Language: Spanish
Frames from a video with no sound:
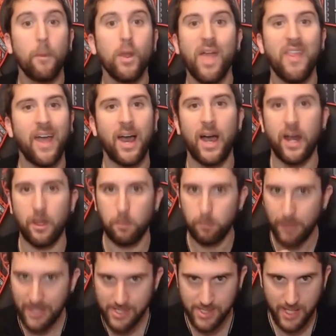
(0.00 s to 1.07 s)
voy a dejar
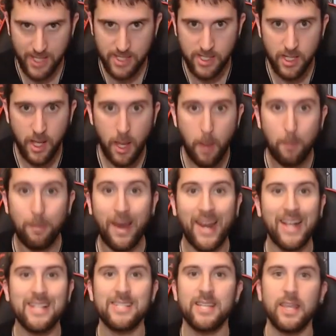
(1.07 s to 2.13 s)
pistas
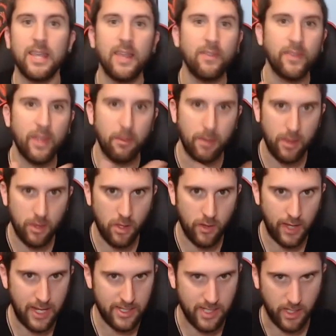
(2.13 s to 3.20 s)
para el siguiente
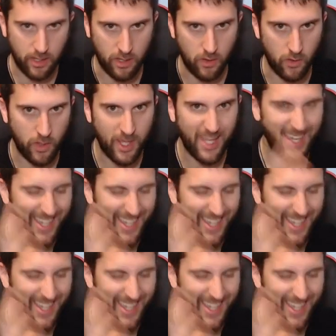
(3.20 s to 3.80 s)
vídeo de la sección.